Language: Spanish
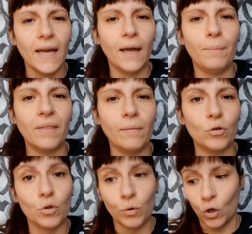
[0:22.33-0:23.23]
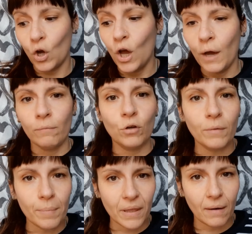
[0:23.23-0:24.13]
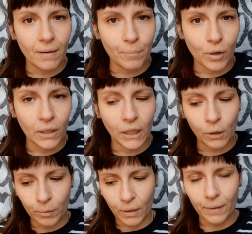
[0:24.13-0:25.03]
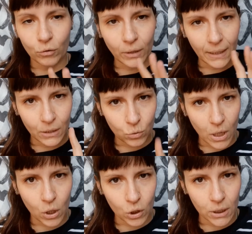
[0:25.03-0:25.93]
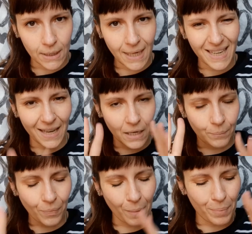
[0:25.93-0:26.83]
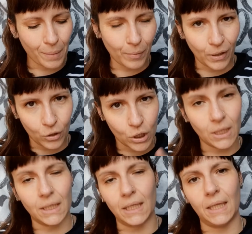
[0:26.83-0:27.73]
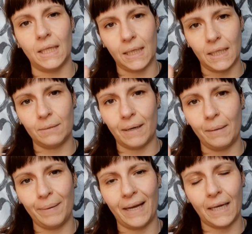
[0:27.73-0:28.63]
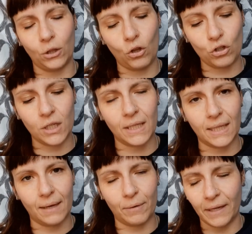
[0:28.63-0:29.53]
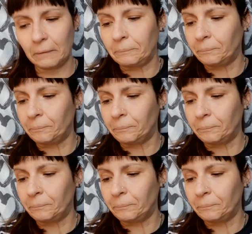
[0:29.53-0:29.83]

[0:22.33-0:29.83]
Empezamos. Bueno, no voy a empezar a hablar por el trío porque voy a contar antes unas cosillas que para ponernos en antecedentes, ¿vale? Para que todo se entienda bien.